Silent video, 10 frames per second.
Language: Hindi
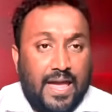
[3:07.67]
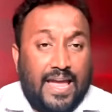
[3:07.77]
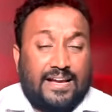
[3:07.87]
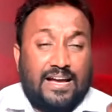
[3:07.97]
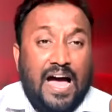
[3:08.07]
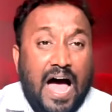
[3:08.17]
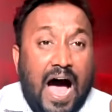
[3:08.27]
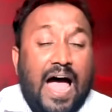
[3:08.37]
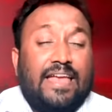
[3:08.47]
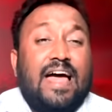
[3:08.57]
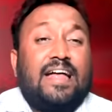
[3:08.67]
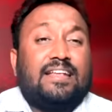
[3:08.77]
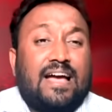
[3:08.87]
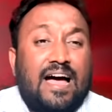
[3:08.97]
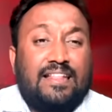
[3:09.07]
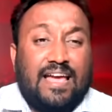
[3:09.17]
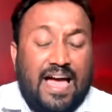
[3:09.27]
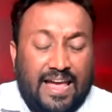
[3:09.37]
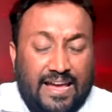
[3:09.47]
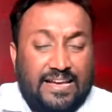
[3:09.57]
एक आईना दिखा दिया
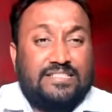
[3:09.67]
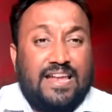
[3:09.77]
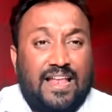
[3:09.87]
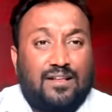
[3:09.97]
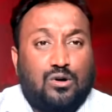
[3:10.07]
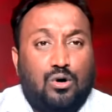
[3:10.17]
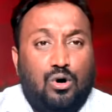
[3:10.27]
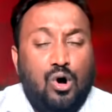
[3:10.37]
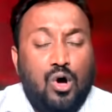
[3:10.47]
है इसराइल को